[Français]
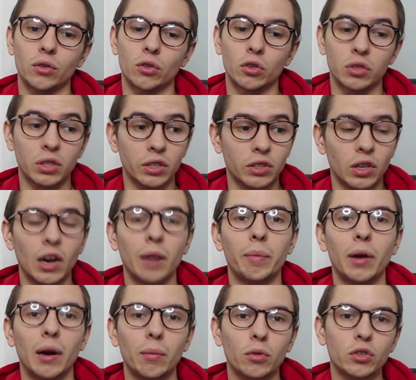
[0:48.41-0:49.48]
dans cette salle,
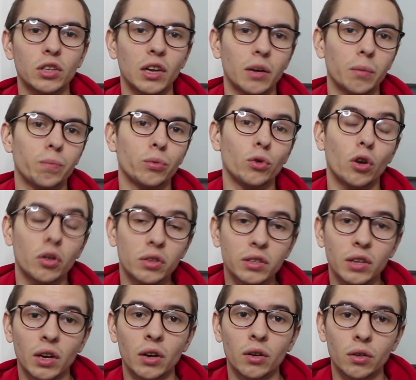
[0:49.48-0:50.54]
apparemment c'est la plus grande
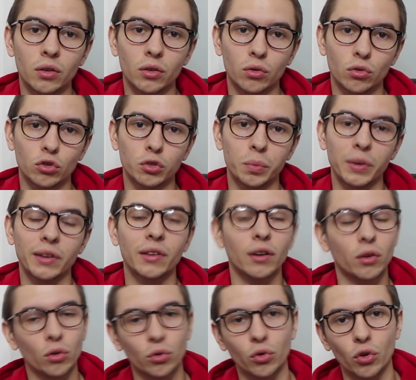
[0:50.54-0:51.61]
salle euh, de
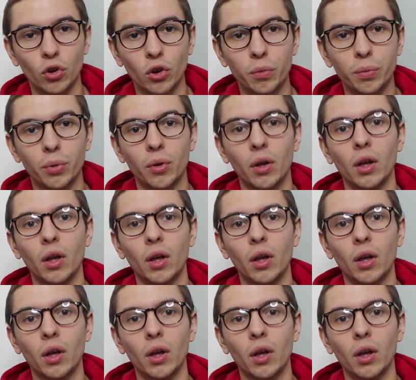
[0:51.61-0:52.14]
spectacle d'Europe.